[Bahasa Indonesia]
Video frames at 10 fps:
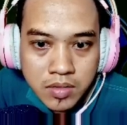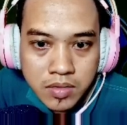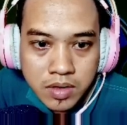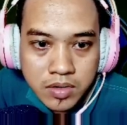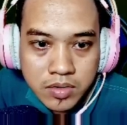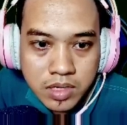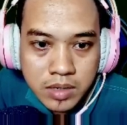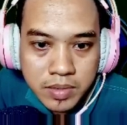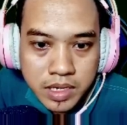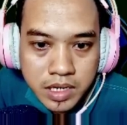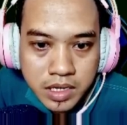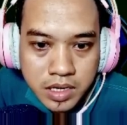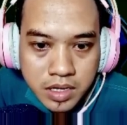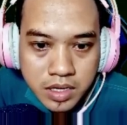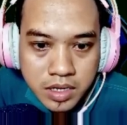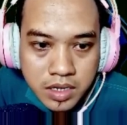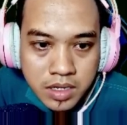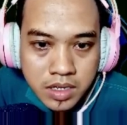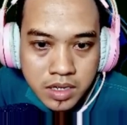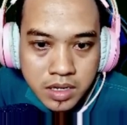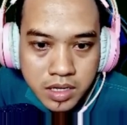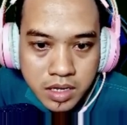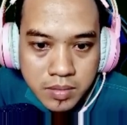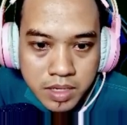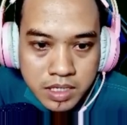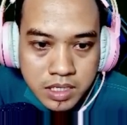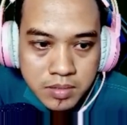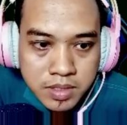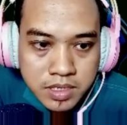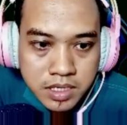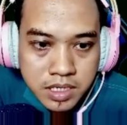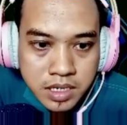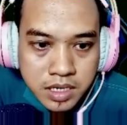Aduh, gelap gini. Gimana cara bersihin ini?